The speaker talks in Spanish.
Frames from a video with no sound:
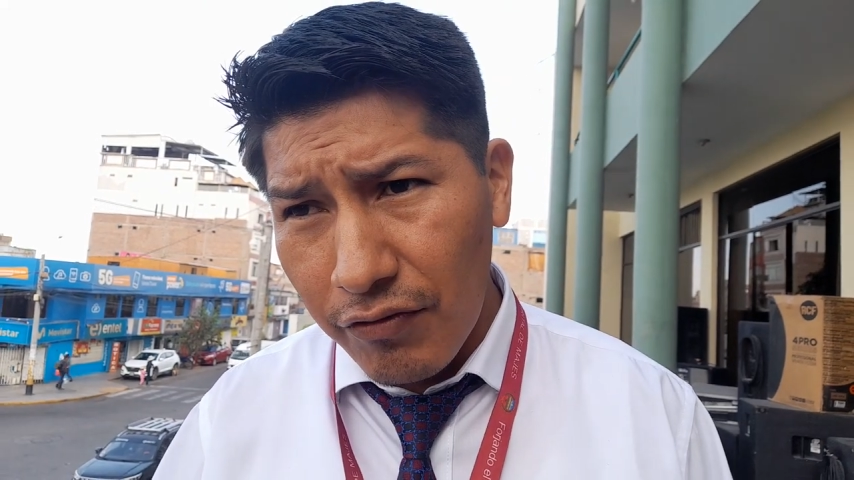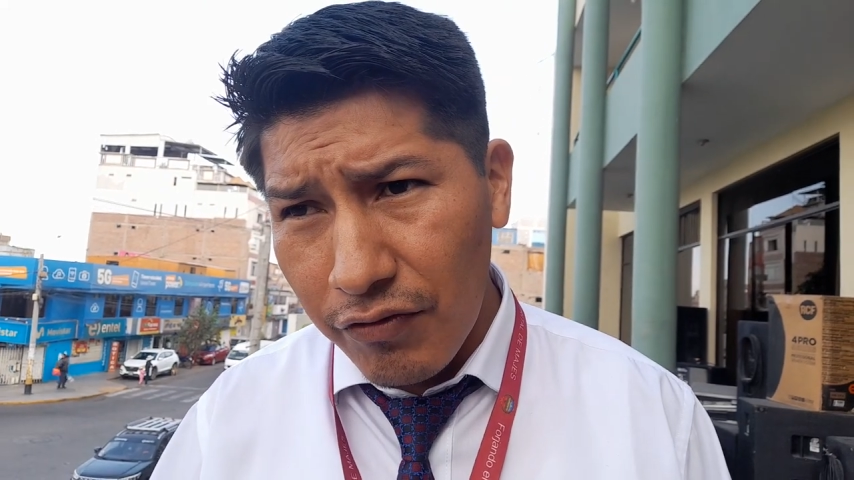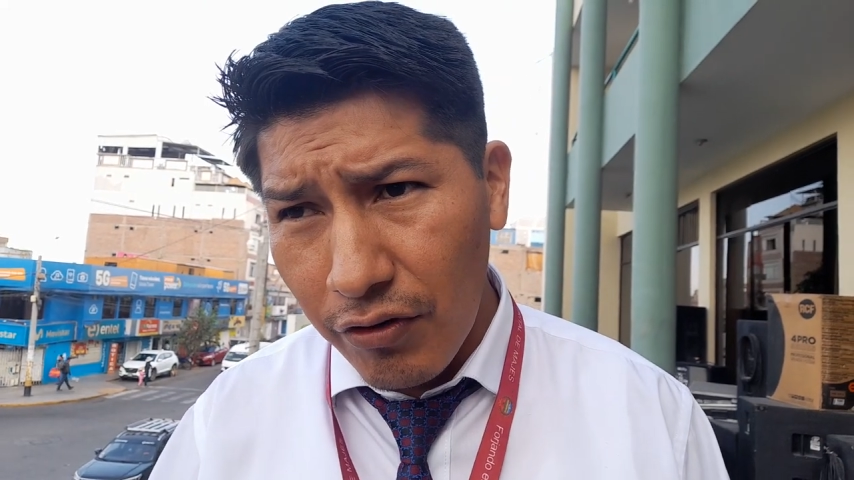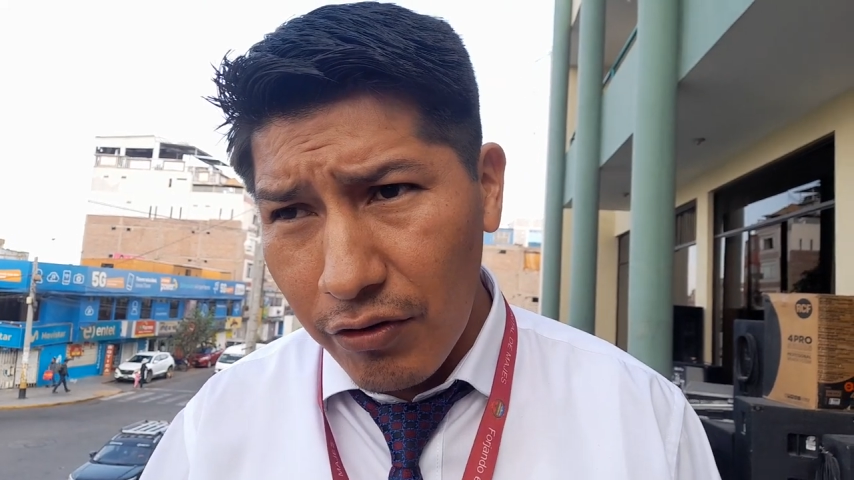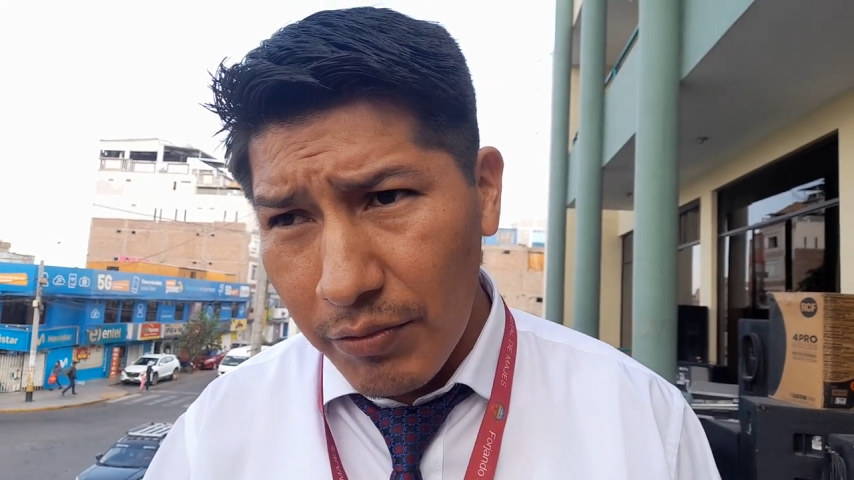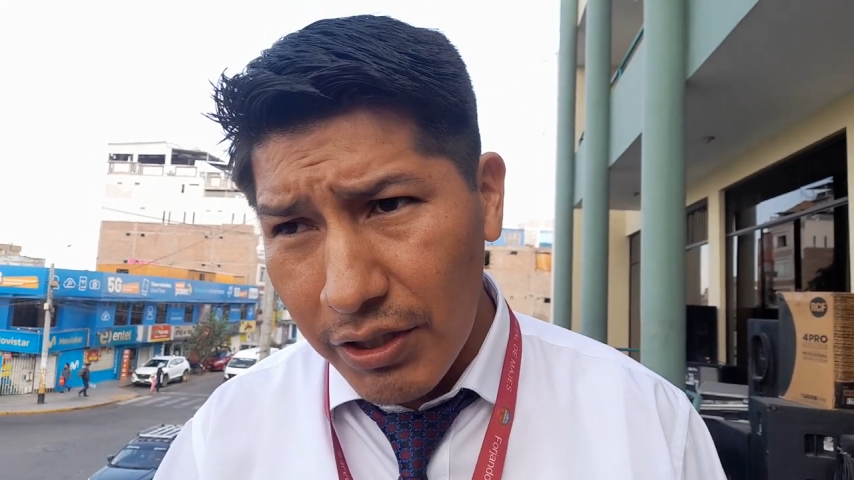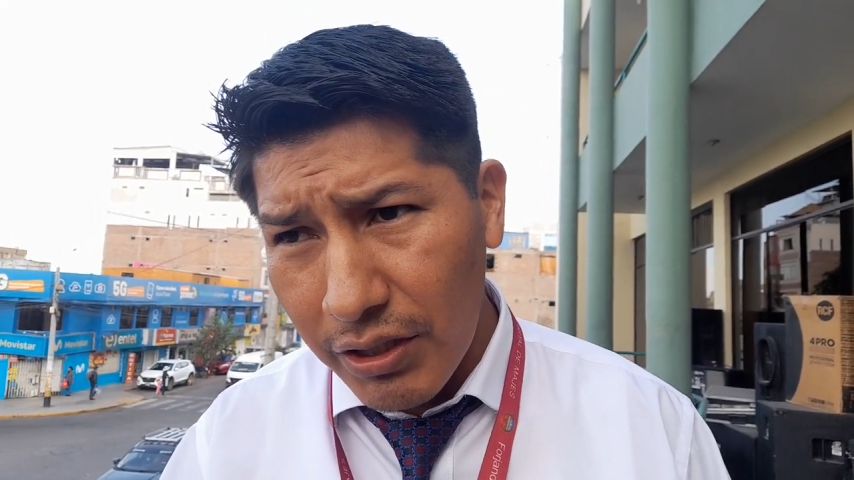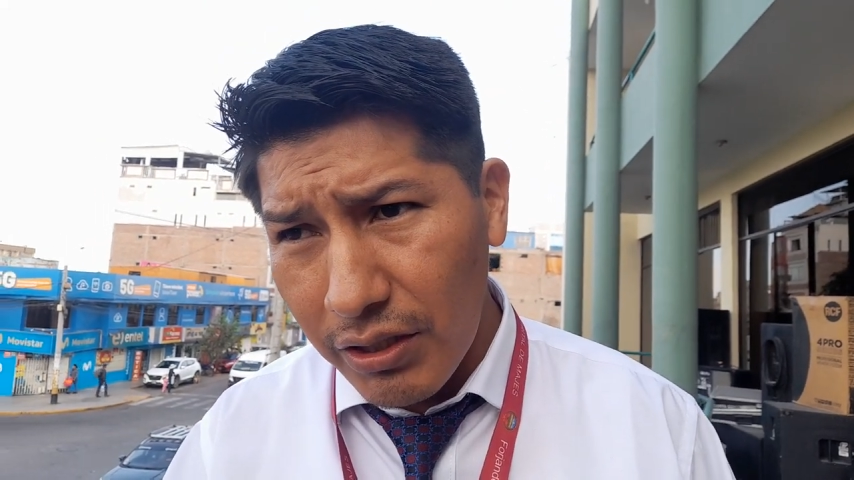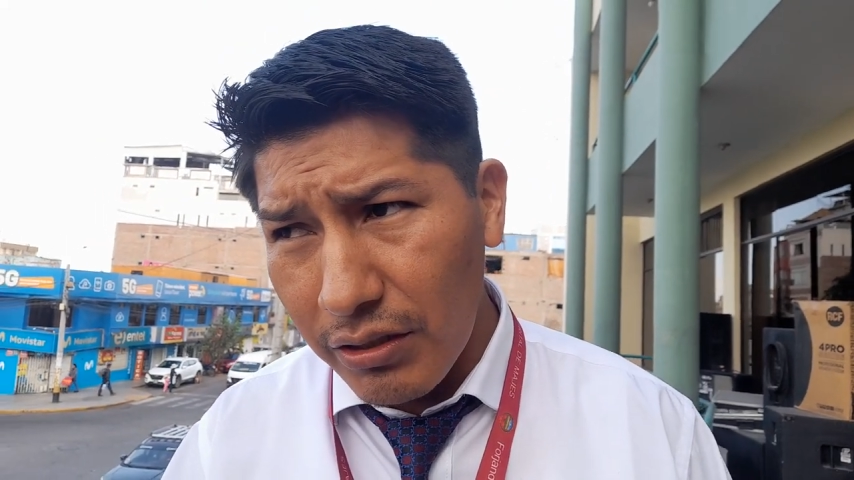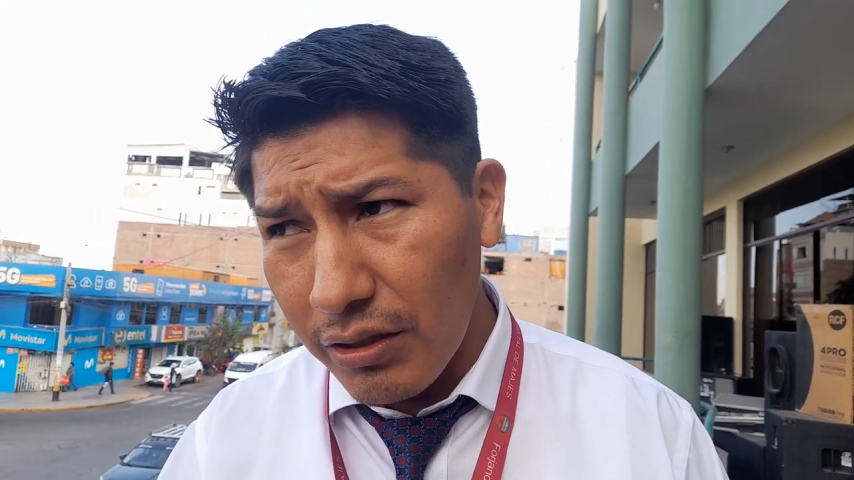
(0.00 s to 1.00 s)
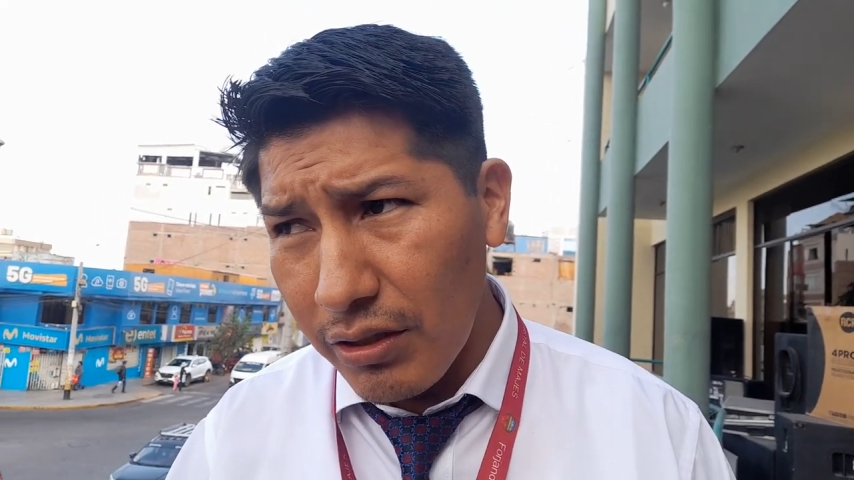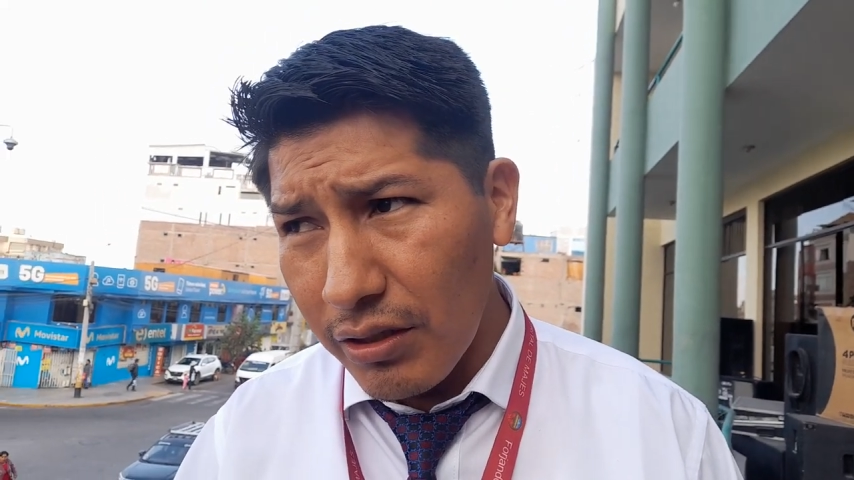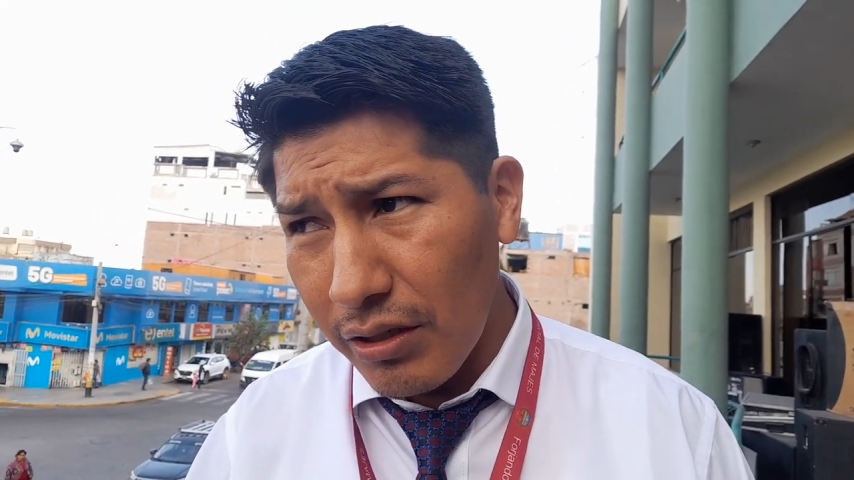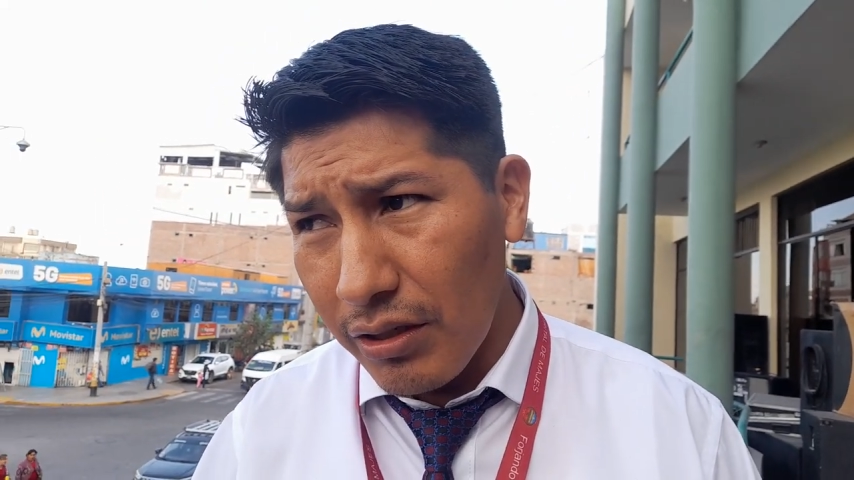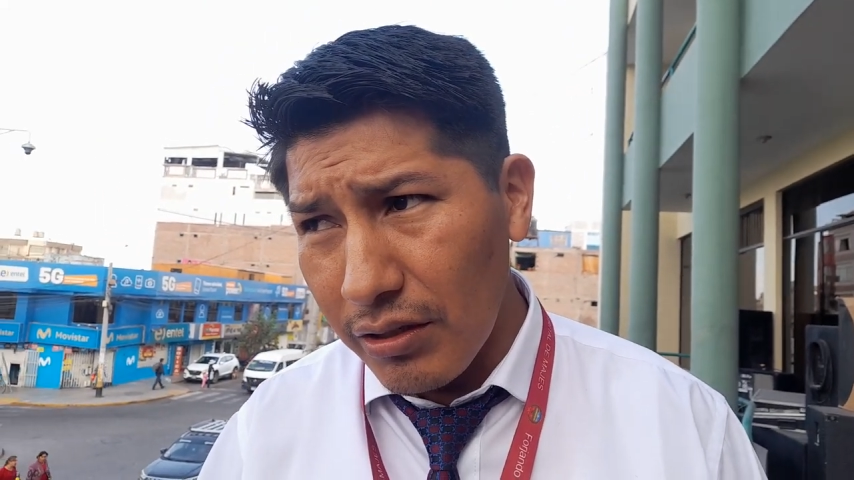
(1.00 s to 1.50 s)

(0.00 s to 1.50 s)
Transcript: informe, eh,